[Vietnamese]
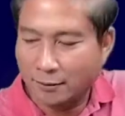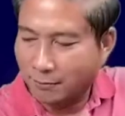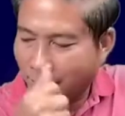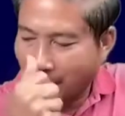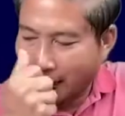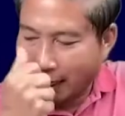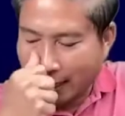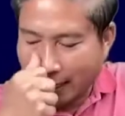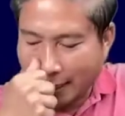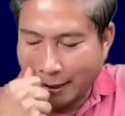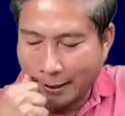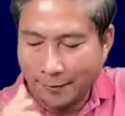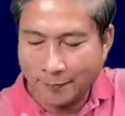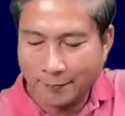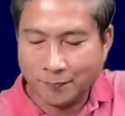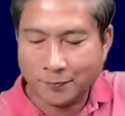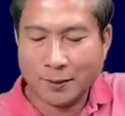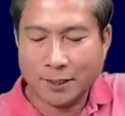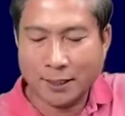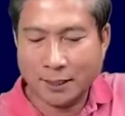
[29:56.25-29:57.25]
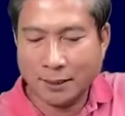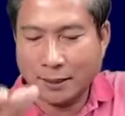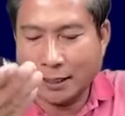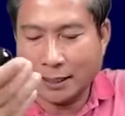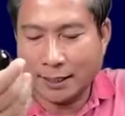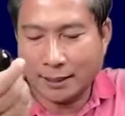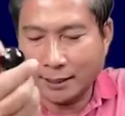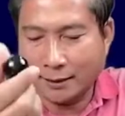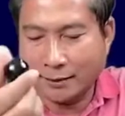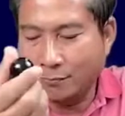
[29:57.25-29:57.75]
bà chân
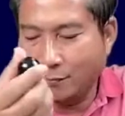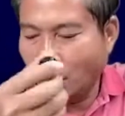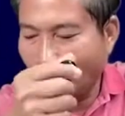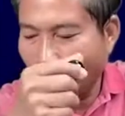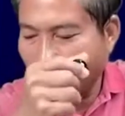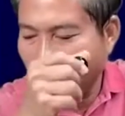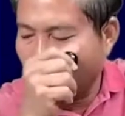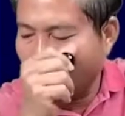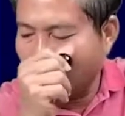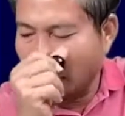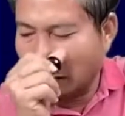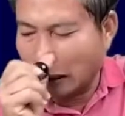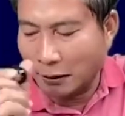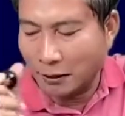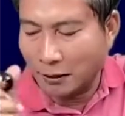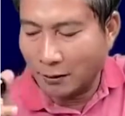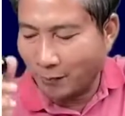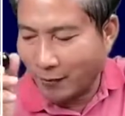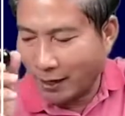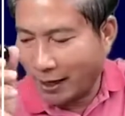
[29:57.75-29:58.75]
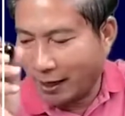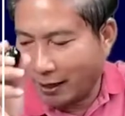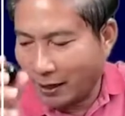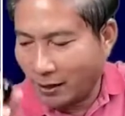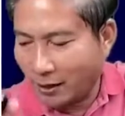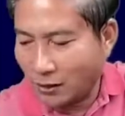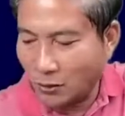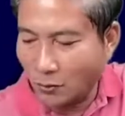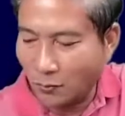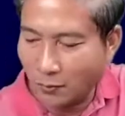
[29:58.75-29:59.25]
anh đi muối cứ đầm nàng
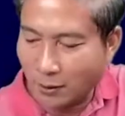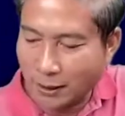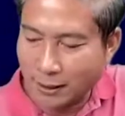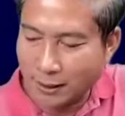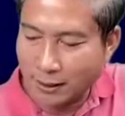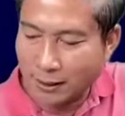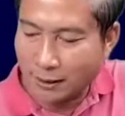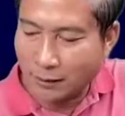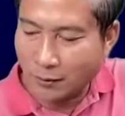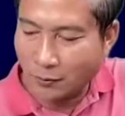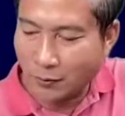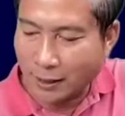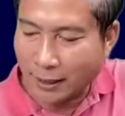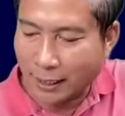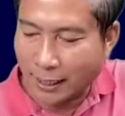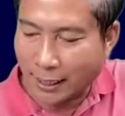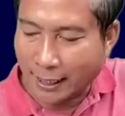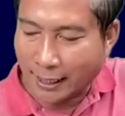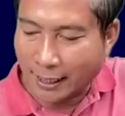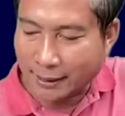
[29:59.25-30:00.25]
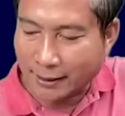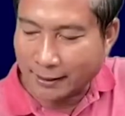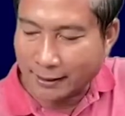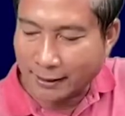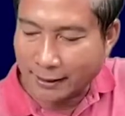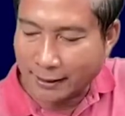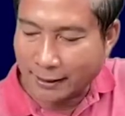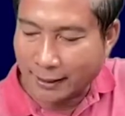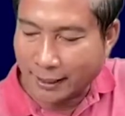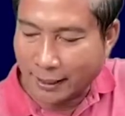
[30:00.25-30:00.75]
ai khui khui khăn
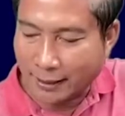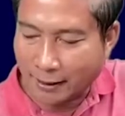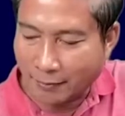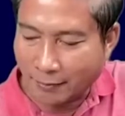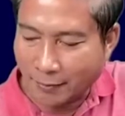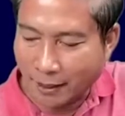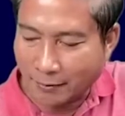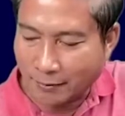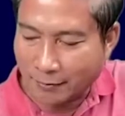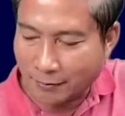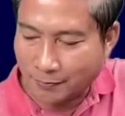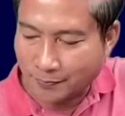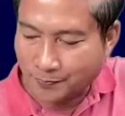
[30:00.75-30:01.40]
thiền đã máu